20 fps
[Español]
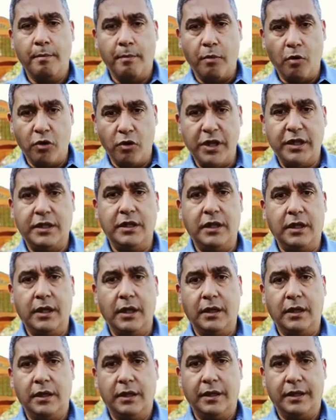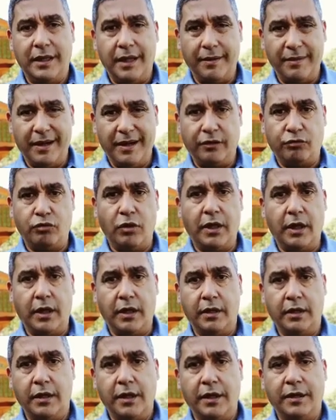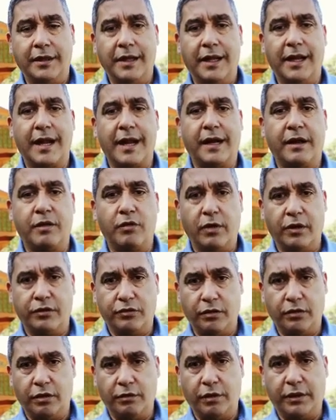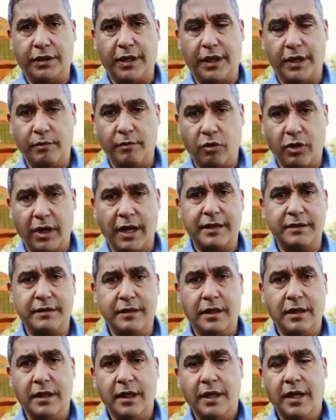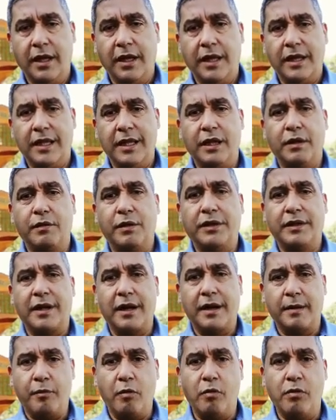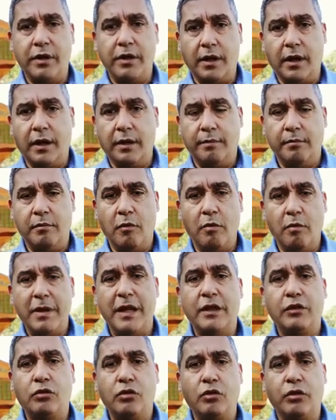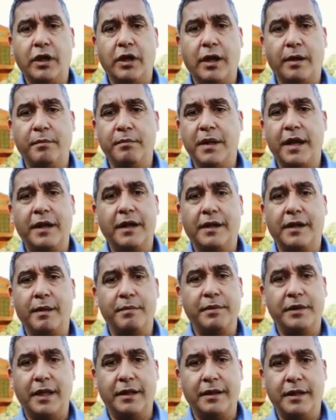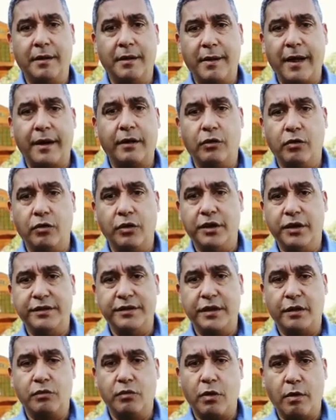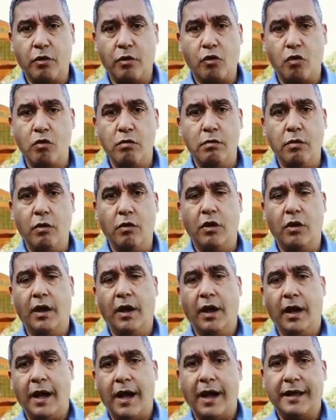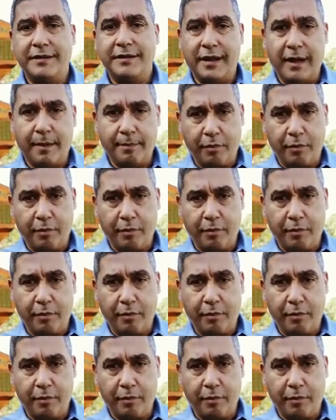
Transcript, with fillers: política de Venezuela, de la renovación de nuestra democracia y de nuestra república. Momento de cambiar el capitán del barco e iniciar un nuevo rumbo hacia la